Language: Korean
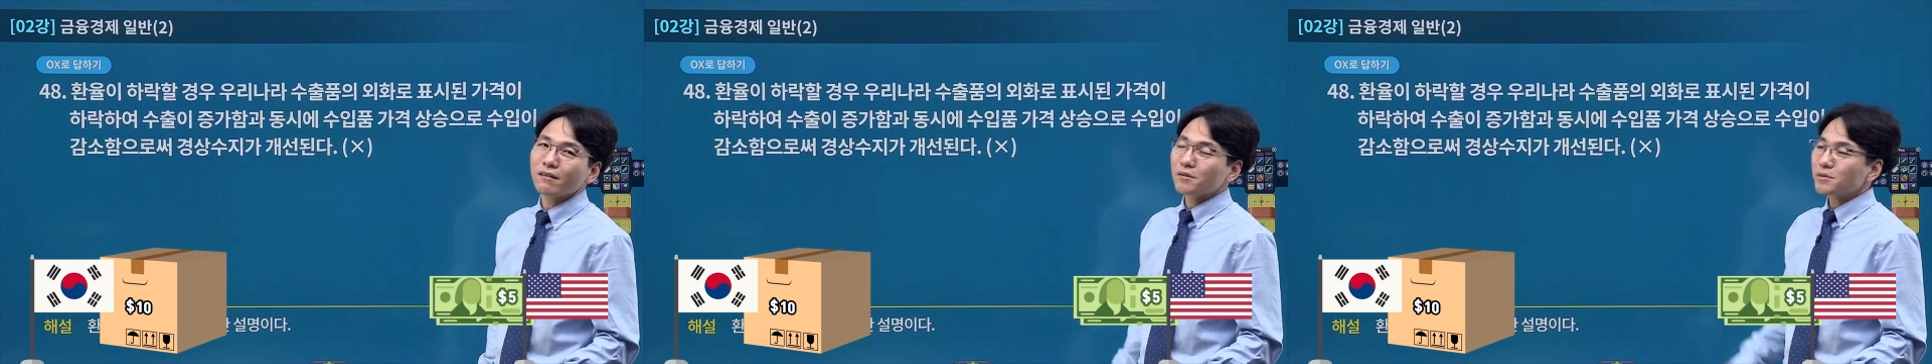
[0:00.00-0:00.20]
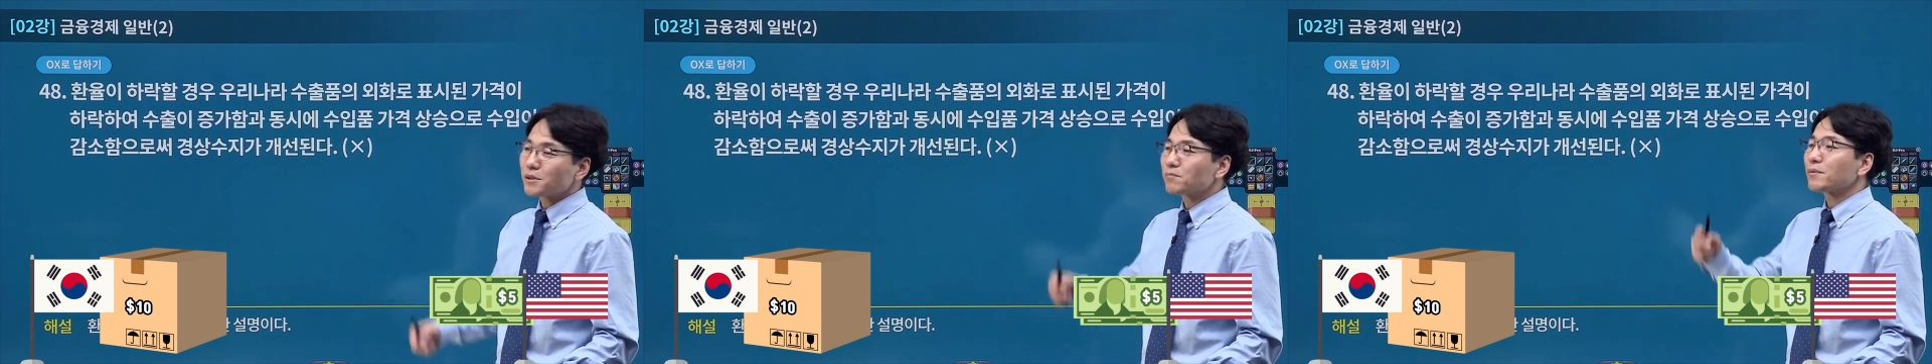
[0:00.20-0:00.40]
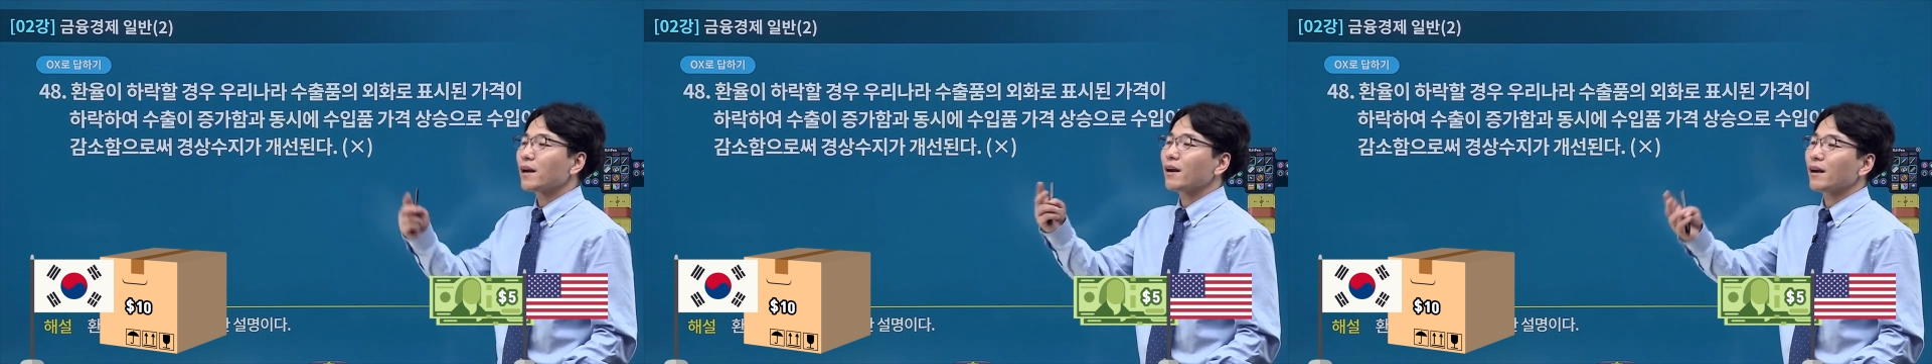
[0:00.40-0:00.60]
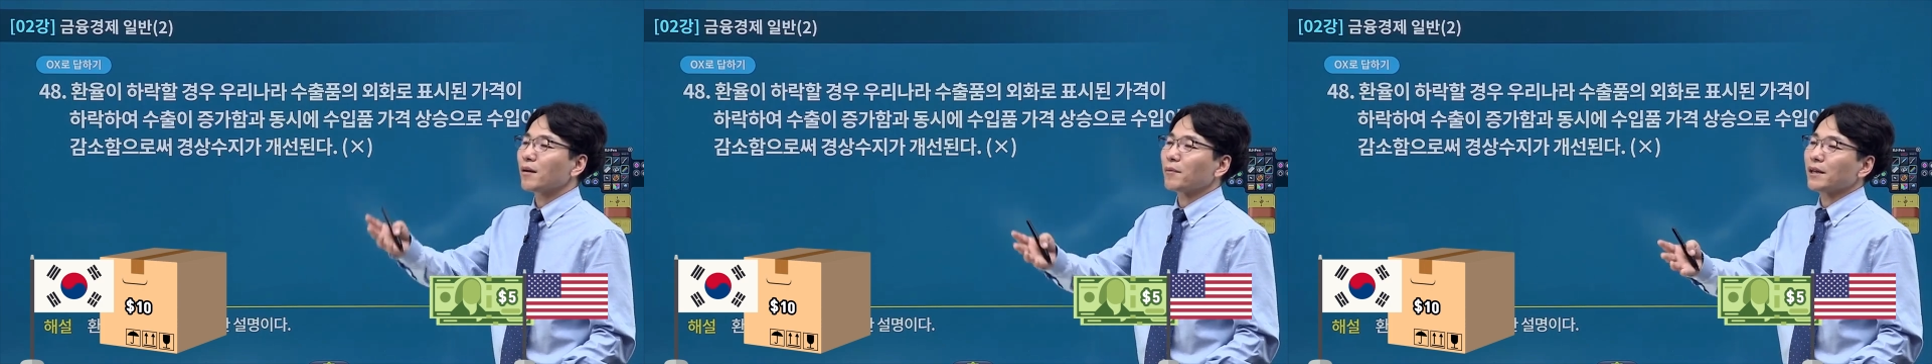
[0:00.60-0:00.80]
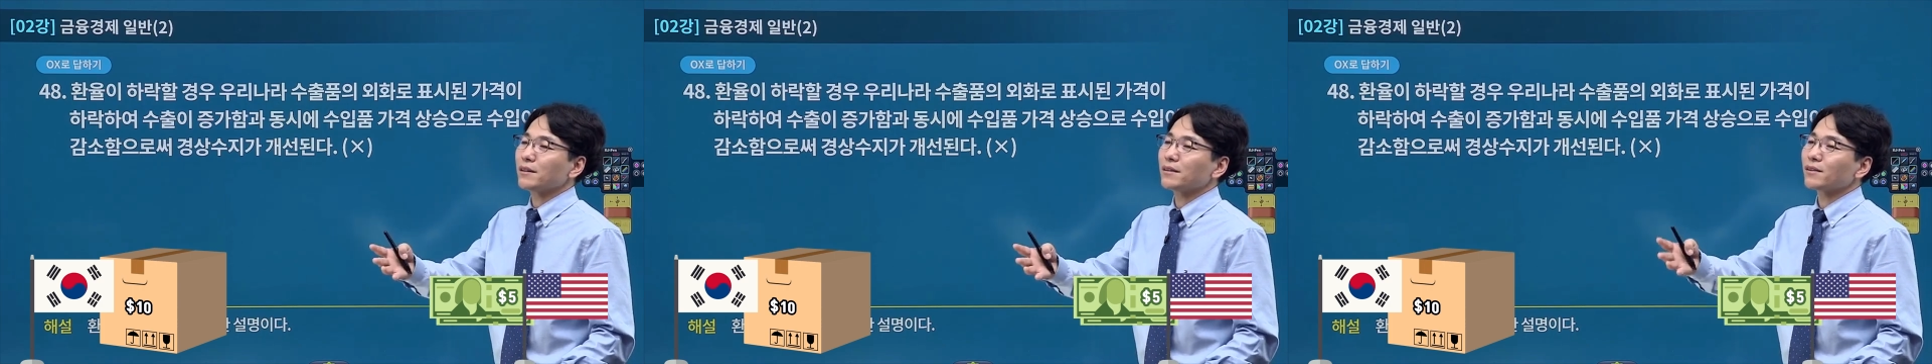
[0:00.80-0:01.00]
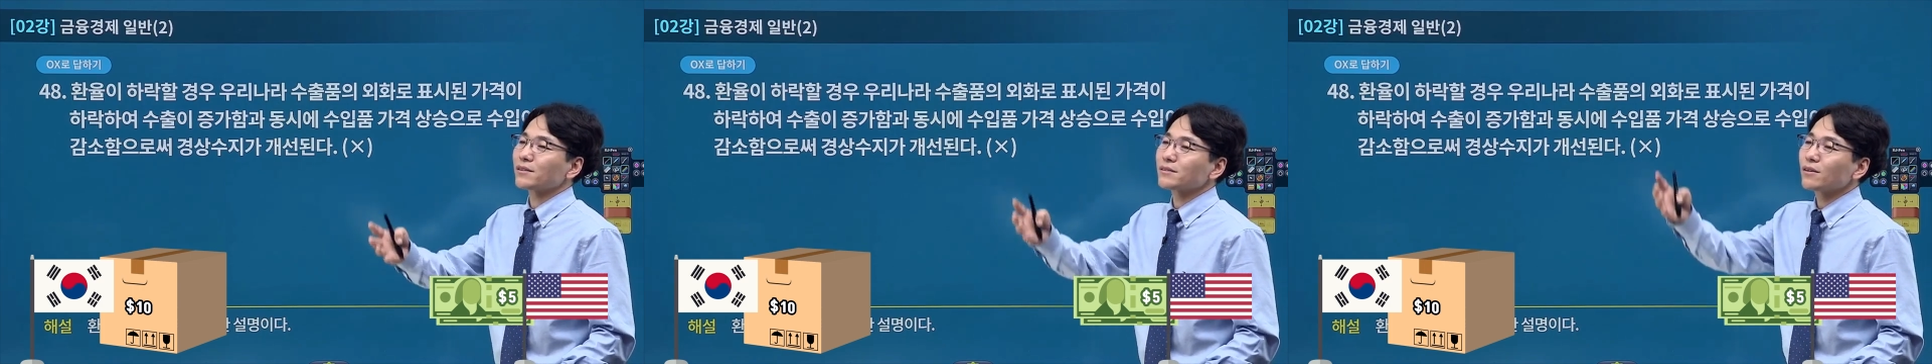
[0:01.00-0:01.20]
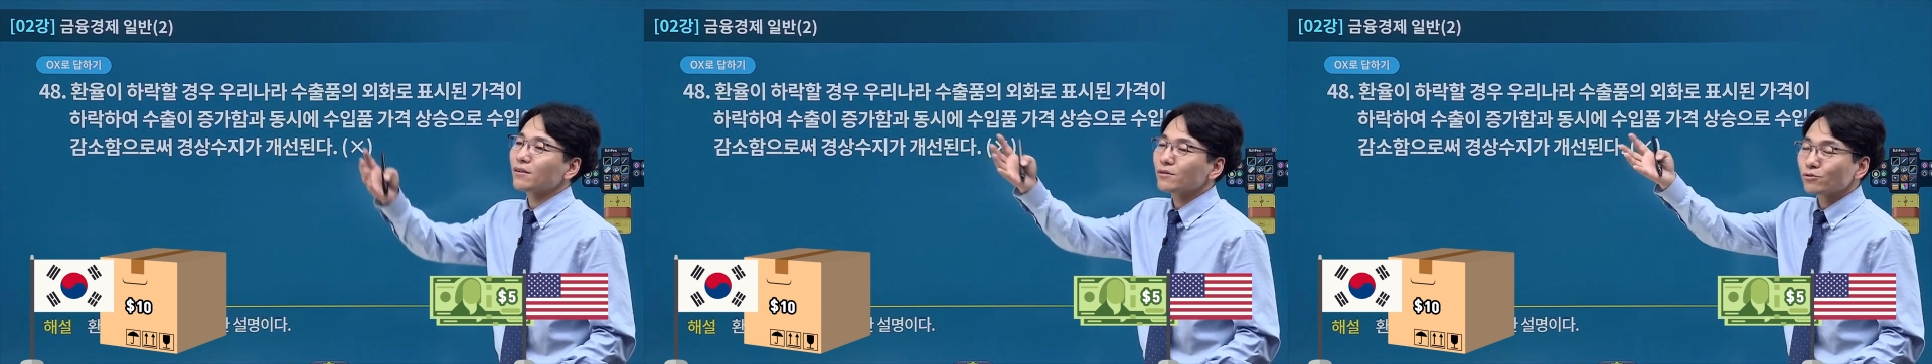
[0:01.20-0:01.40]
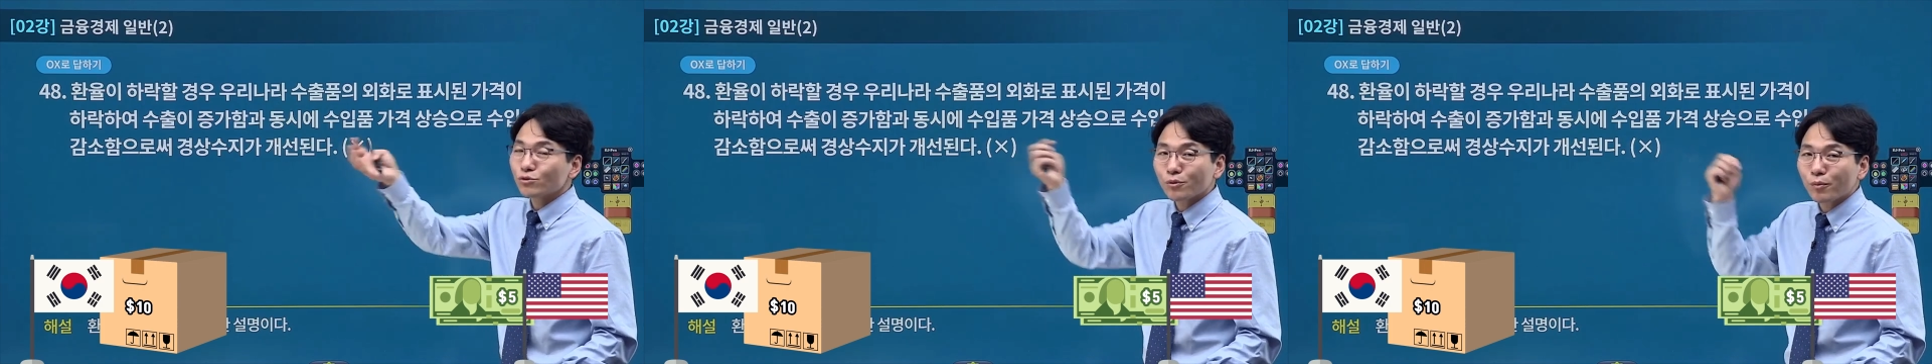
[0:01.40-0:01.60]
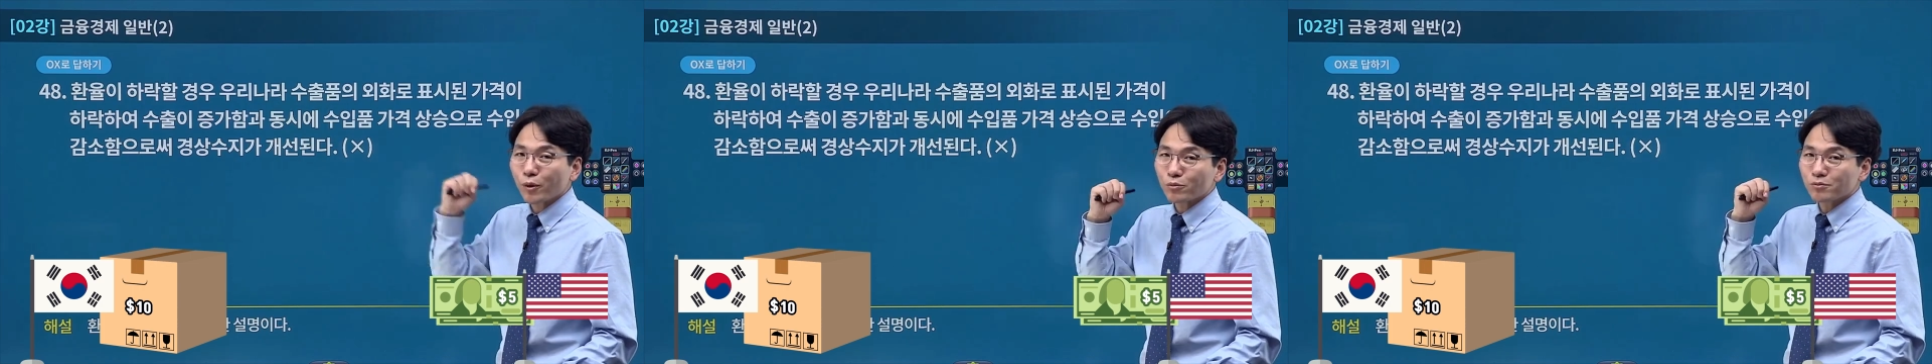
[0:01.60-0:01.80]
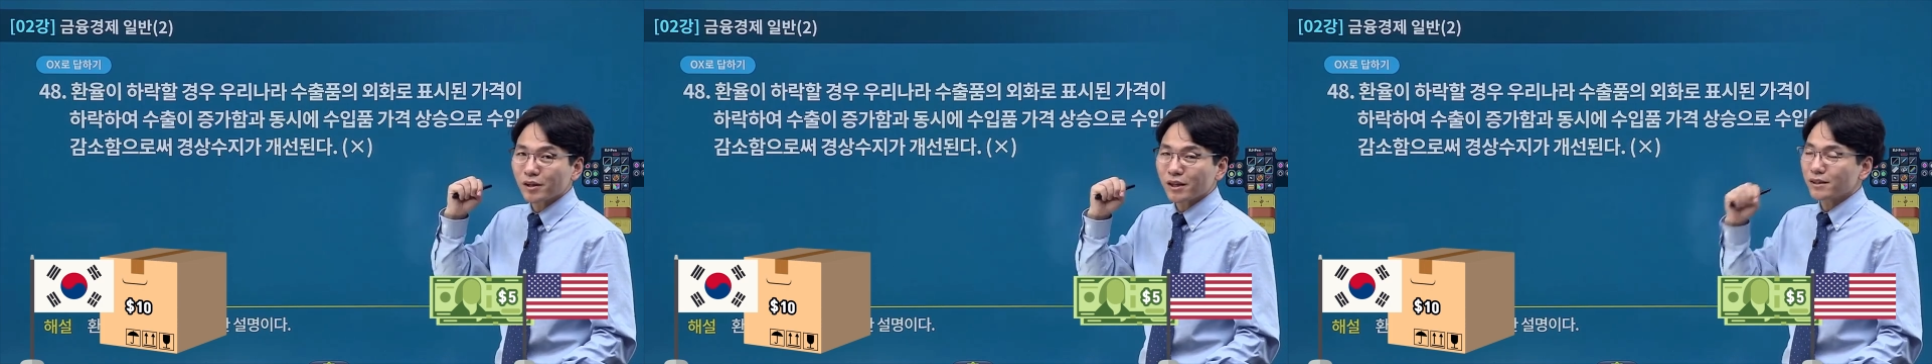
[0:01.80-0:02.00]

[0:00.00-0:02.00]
그럼 10달러 만들어서 수입해오면